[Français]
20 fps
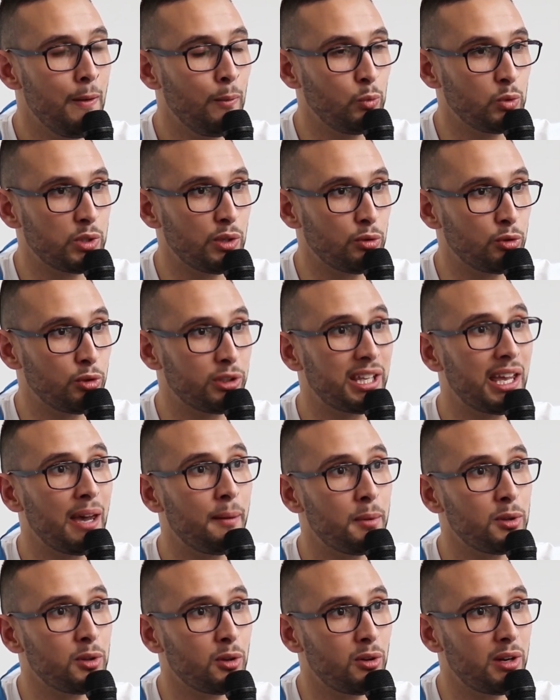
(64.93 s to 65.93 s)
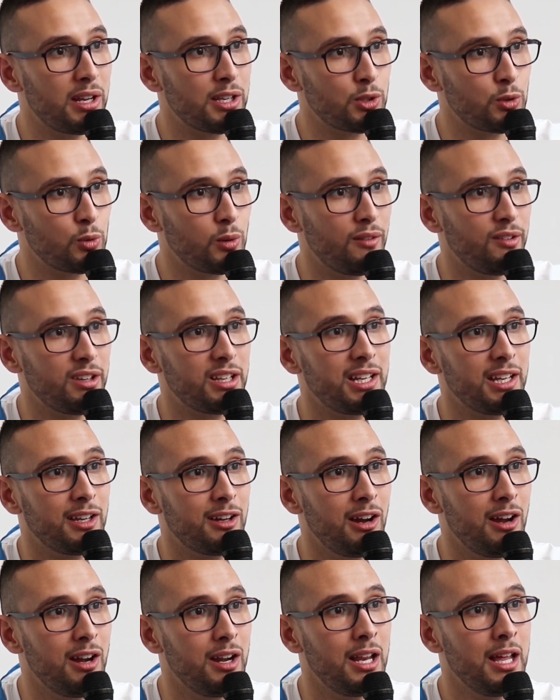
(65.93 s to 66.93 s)
Nous avons de très bonnes relations avec
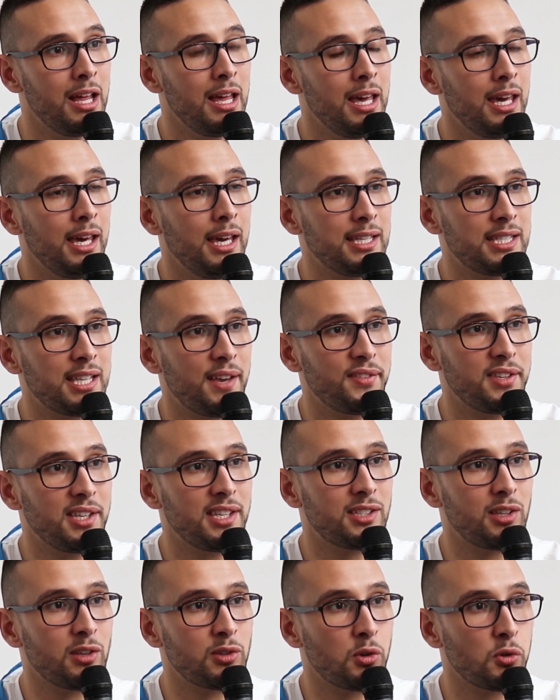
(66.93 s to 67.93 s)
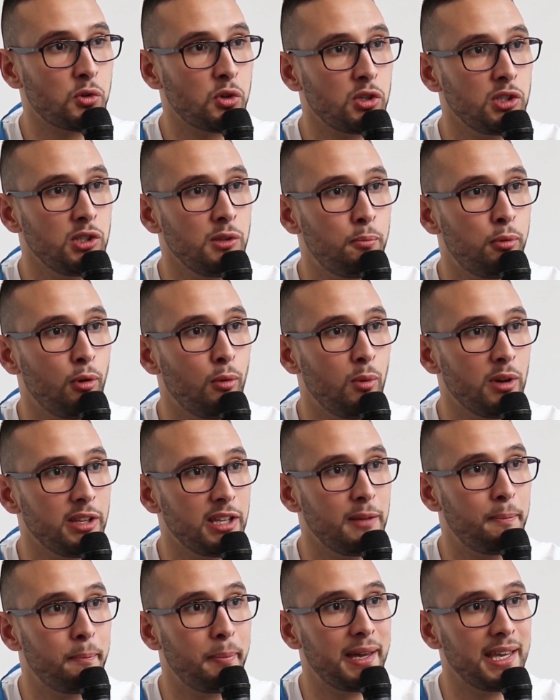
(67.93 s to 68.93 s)
l'école et ça faisait sens aujourd'hui pour moi
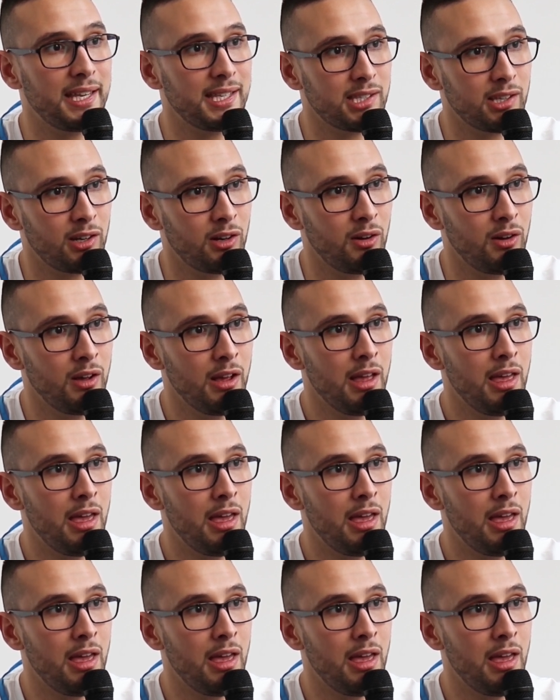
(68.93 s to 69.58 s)
d'être présent.